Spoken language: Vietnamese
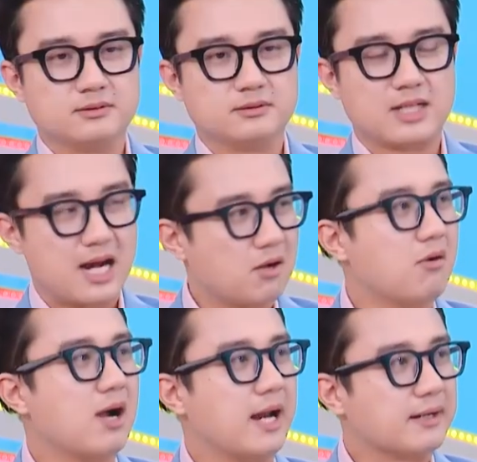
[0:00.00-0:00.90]
khá là khó
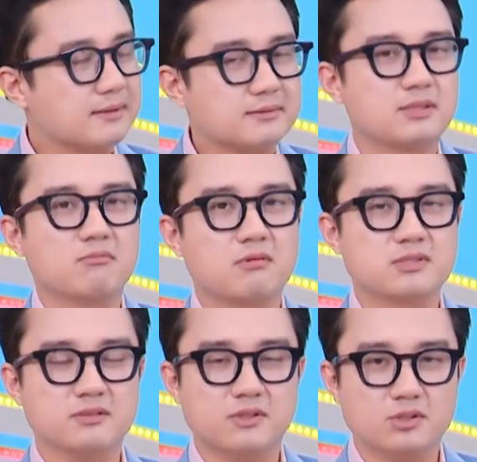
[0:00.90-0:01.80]
khăn. Trong phóng
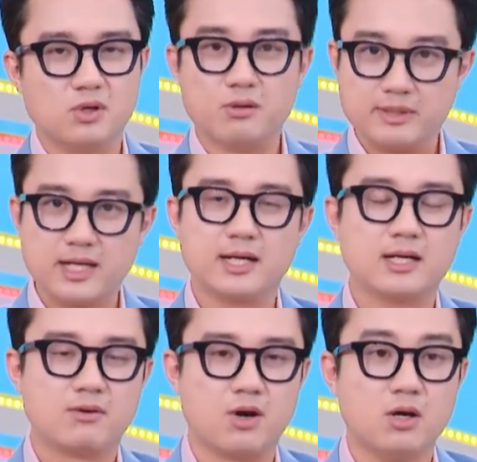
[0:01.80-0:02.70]
sự vừa rồi là mình thấy cái
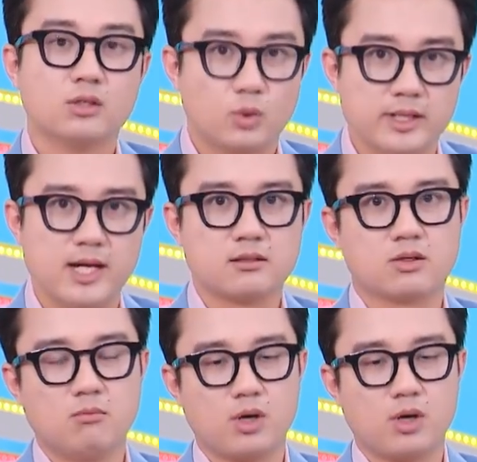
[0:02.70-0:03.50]
điều đó. Tuy nhiên có một